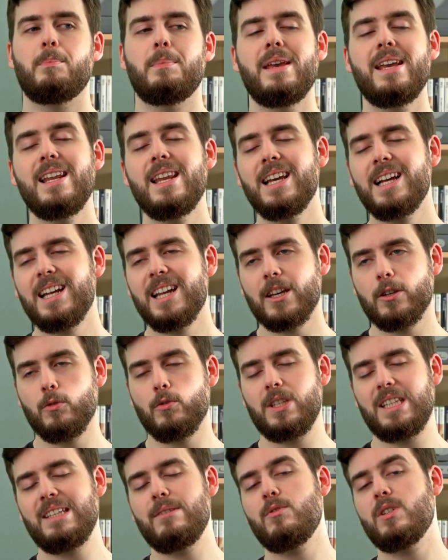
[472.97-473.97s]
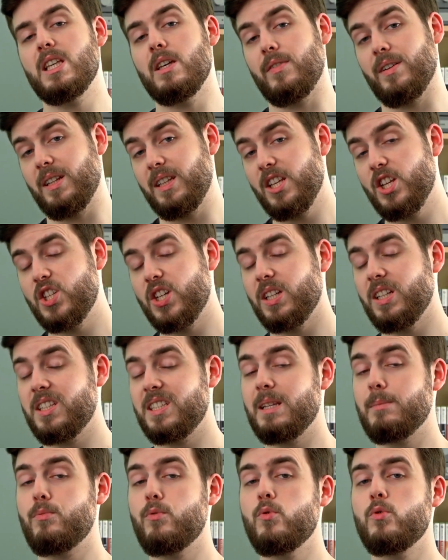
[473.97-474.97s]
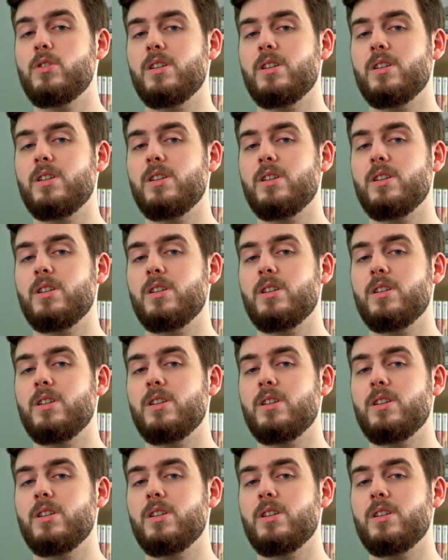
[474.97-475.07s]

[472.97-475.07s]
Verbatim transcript: Mais il est clair que si vous avez déjà Disney+,